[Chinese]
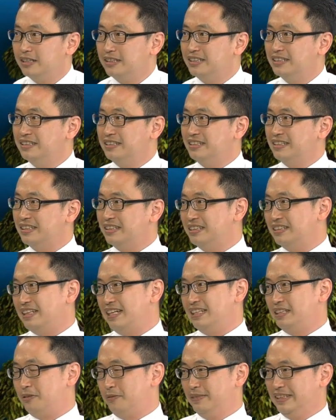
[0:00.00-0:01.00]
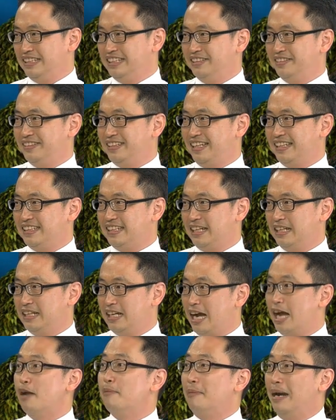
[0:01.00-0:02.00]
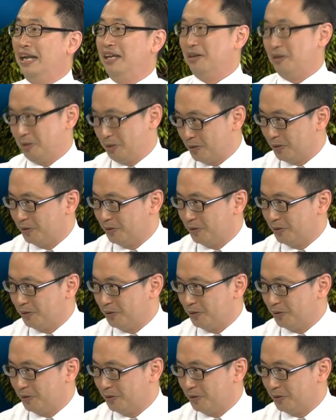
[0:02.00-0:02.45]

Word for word: 其实这在我们企构来讲还蛮有肉